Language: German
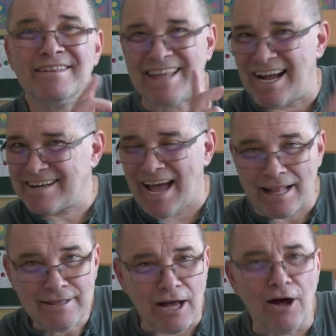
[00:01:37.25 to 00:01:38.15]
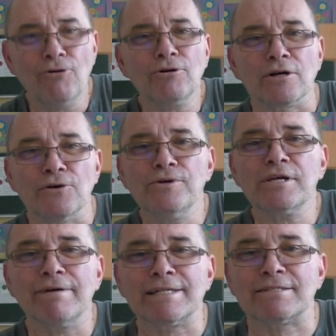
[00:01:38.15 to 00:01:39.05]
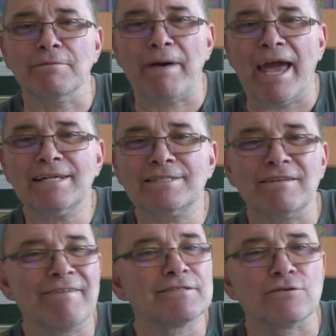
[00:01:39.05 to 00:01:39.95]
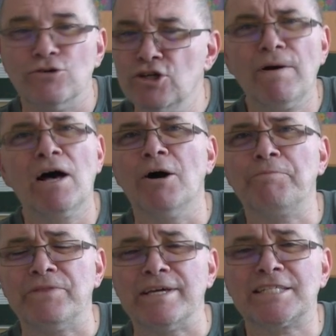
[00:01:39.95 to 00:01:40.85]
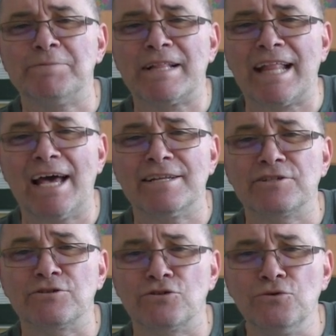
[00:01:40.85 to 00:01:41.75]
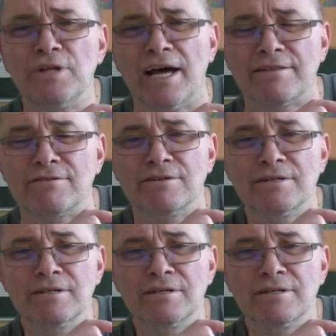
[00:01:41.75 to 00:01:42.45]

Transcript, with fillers: Da kann auch ruhig was dabei sein, was überhaupt nichts mit Lernen zu tun hat.